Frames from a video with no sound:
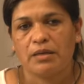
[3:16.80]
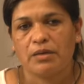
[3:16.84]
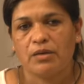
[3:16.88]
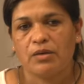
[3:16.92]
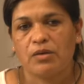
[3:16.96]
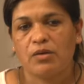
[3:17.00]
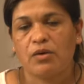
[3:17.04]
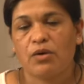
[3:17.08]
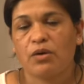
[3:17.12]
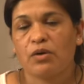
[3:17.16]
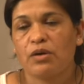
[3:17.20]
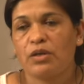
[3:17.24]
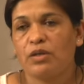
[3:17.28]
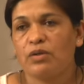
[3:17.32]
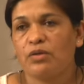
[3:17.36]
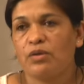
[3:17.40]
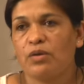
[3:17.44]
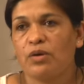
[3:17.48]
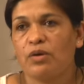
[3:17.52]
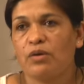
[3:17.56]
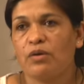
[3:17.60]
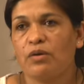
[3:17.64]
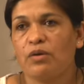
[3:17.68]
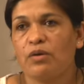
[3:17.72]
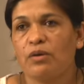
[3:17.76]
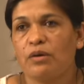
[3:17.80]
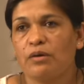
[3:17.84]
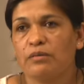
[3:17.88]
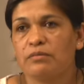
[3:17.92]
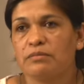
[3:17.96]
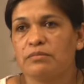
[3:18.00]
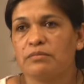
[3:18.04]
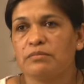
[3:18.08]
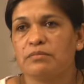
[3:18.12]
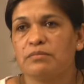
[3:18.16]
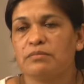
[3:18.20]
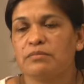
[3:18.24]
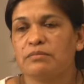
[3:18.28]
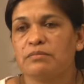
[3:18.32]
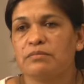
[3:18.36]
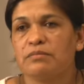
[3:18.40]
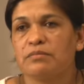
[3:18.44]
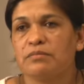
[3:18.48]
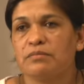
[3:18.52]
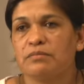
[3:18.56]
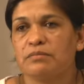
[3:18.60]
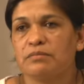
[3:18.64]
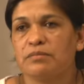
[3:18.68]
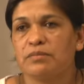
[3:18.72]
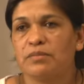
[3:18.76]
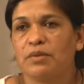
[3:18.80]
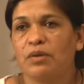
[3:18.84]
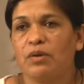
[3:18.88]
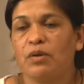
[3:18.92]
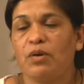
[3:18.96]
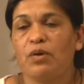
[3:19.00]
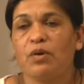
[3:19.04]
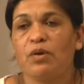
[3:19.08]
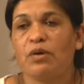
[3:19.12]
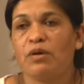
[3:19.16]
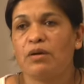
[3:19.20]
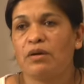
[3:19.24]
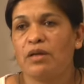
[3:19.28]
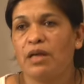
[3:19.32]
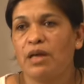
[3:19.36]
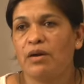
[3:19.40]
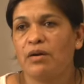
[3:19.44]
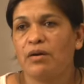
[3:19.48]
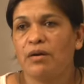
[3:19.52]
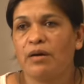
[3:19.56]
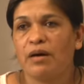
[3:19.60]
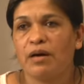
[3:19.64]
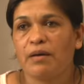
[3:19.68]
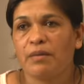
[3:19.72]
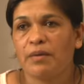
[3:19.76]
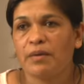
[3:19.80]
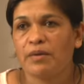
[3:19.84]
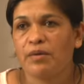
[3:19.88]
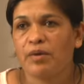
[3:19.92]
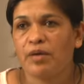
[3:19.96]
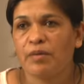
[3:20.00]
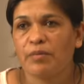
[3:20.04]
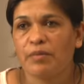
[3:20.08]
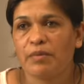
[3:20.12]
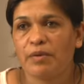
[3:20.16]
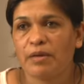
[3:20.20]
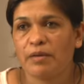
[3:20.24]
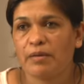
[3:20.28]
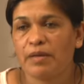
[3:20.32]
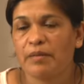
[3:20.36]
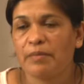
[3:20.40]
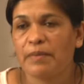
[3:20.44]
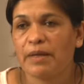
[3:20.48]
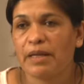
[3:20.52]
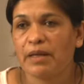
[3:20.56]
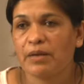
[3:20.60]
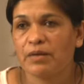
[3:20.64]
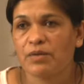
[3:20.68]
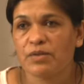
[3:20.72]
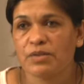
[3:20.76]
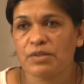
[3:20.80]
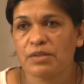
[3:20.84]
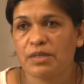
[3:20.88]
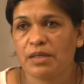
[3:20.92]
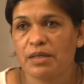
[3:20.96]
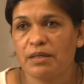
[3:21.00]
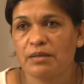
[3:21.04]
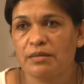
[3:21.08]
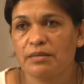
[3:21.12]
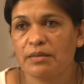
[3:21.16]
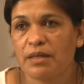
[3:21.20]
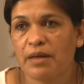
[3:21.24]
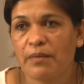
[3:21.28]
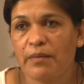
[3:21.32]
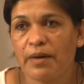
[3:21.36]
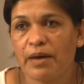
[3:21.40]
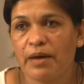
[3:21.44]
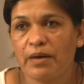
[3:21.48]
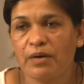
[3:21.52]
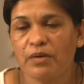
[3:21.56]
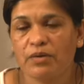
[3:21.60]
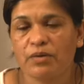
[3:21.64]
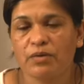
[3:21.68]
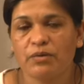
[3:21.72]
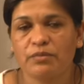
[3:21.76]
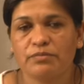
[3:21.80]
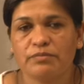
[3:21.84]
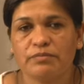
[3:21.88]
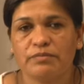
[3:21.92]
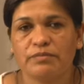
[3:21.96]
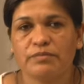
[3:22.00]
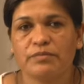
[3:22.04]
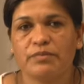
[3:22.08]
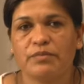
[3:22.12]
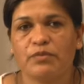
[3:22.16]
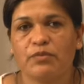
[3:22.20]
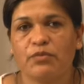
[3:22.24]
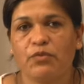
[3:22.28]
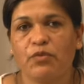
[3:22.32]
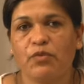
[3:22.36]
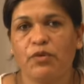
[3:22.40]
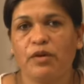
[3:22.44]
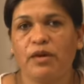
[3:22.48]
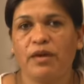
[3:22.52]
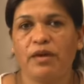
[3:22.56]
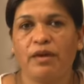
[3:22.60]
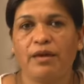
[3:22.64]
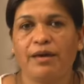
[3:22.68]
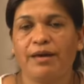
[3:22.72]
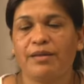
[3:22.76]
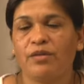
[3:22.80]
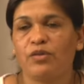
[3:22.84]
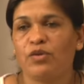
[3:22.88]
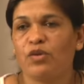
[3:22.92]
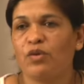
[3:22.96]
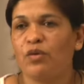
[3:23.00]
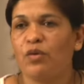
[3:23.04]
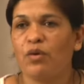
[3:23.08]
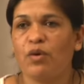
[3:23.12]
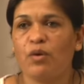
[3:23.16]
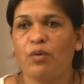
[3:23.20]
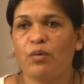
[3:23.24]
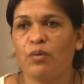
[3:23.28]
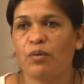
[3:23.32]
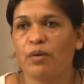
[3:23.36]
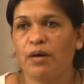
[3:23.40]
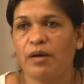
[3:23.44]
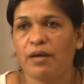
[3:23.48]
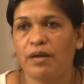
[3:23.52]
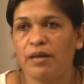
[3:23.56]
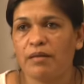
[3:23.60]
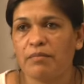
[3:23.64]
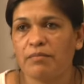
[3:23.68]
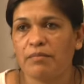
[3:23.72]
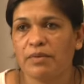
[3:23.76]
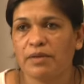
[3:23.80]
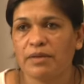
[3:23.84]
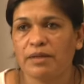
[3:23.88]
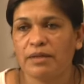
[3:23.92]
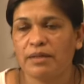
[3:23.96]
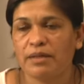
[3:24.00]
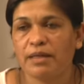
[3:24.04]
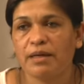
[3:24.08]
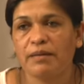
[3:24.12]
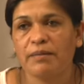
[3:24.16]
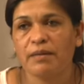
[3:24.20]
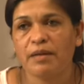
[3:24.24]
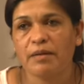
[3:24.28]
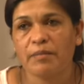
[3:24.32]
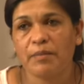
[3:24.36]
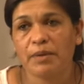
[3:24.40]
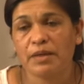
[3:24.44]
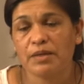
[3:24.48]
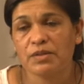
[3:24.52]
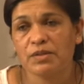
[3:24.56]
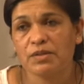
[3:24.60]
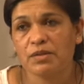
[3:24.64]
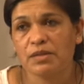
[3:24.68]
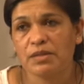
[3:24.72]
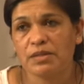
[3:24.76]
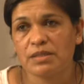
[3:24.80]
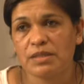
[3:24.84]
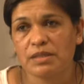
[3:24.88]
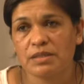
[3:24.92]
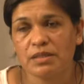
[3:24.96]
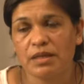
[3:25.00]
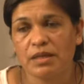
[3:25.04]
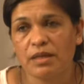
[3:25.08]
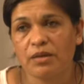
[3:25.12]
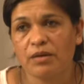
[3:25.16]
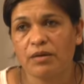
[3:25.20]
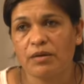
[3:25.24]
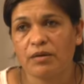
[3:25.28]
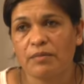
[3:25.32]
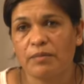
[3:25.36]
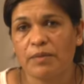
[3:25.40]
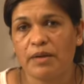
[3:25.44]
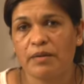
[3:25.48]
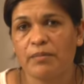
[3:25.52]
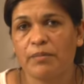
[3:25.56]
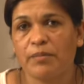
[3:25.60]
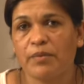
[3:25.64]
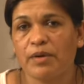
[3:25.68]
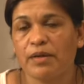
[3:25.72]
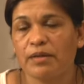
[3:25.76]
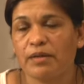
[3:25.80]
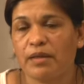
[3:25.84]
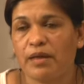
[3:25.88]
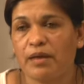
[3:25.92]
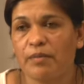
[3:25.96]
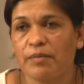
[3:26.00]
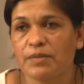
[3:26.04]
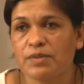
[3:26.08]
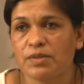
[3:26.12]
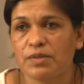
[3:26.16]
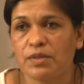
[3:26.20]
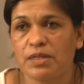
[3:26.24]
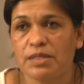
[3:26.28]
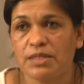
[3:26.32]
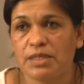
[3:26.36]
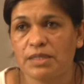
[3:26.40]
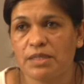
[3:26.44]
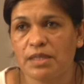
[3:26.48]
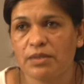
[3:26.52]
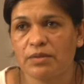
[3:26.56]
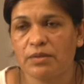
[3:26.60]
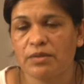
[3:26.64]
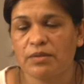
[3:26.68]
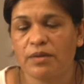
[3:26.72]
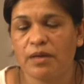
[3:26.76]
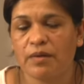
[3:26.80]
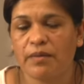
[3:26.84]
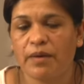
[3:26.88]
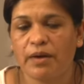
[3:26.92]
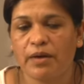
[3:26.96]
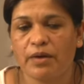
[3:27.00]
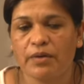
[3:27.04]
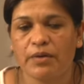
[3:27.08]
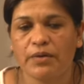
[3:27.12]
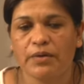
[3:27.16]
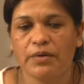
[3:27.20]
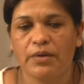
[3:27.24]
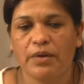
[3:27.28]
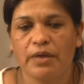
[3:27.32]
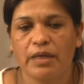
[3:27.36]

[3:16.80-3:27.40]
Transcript: corrí todo los riesgos habidos y por haber para conseguir trabajo, Fui a todos los lugares imaginables para solicitar y golpear puertas solicitando trabajo.